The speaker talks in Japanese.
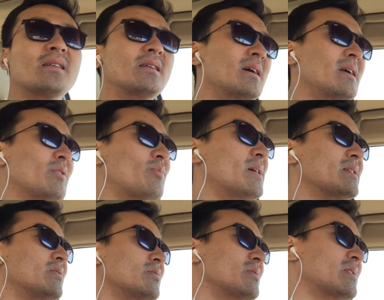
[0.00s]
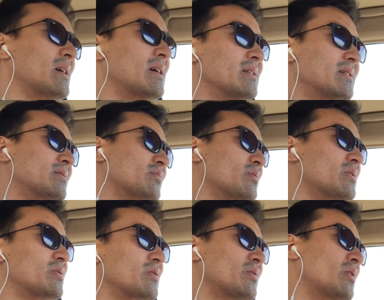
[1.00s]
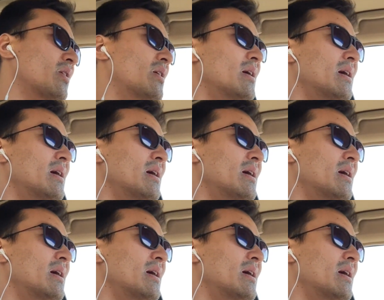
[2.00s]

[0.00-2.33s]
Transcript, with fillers: て泊まってというかでそこでちょっと、